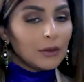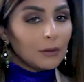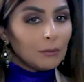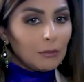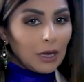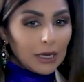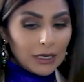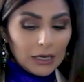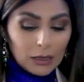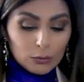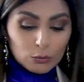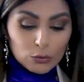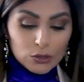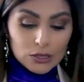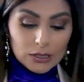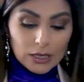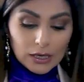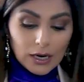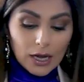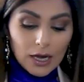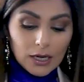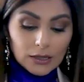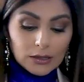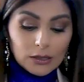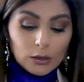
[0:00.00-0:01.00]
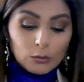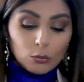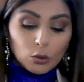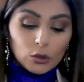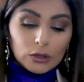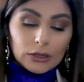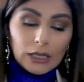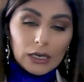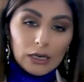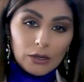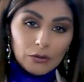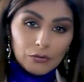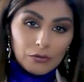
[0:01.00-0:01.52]
ما هي المصطلحات
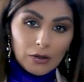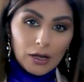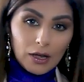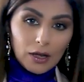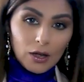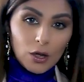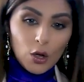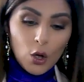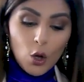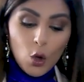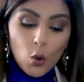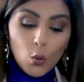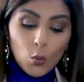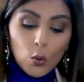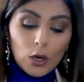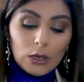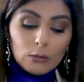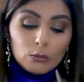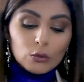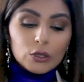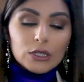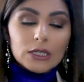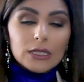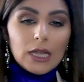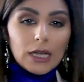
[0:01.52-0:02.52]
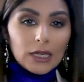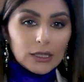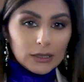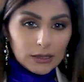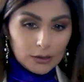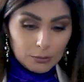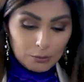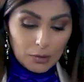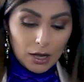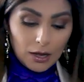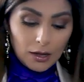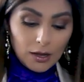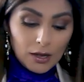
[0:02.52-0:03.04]
المختلفة
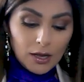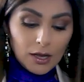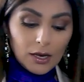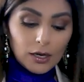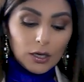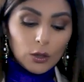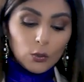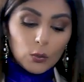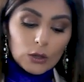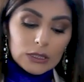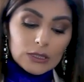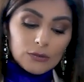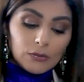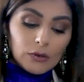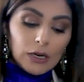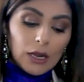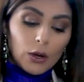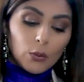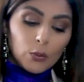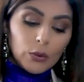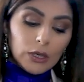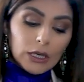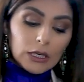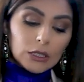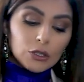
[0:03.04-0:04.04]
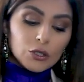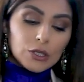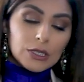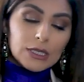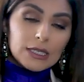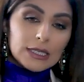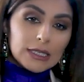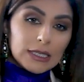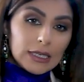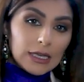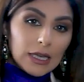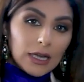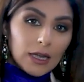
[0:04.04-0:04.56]
والمستخدمة لوصف الهوية
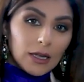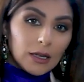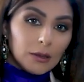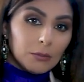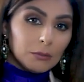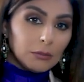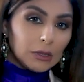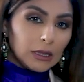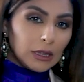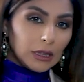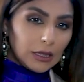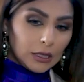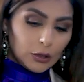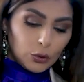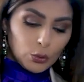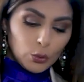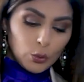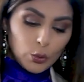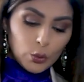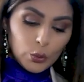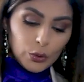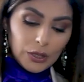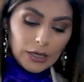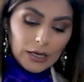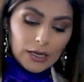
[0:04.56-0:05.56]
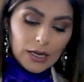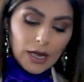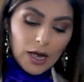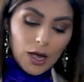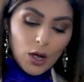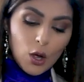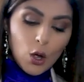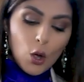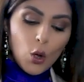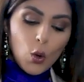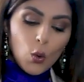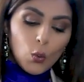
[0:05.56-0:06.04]
الجنسية مثل الذكورية